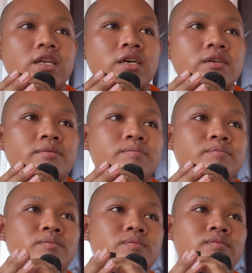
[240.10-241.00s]
thế này
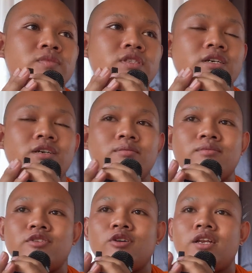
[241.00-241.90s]

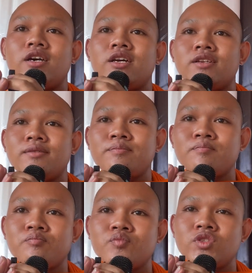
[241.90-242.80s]
toàn ắt
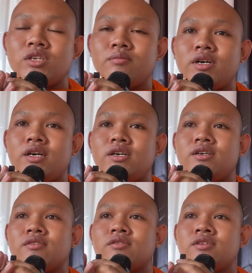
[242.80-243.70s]

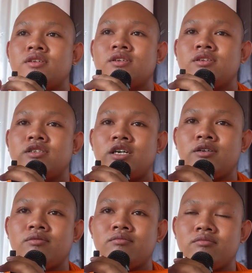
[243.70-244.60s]
và
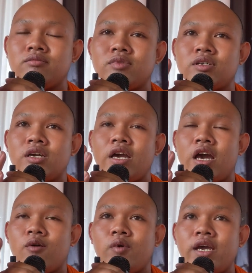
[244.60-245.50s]
chân
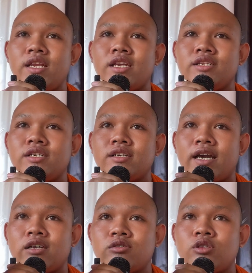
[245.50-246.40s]
ở đây đại dương
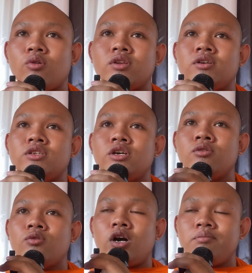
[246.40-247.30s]
cá tục nâng
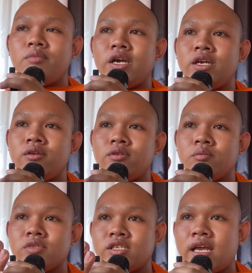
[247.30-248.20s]
dương quạt bay
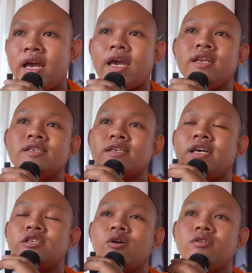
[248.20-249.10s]
rồng sai nữa
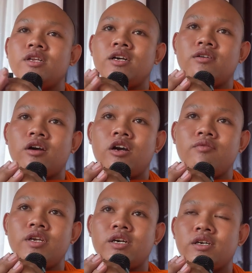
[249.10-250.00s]
đây tục nâng ở
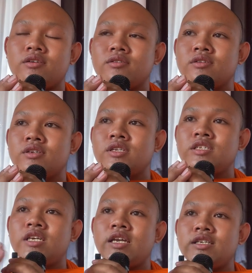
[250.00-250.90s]
việc
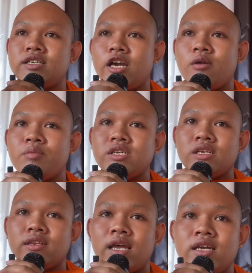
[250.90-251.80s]
tranh cha ông phi
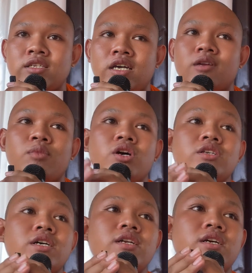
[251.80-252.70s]
sẵn đây này chơi rồi bỏ
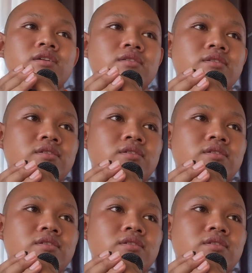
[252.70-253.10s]
dương nâng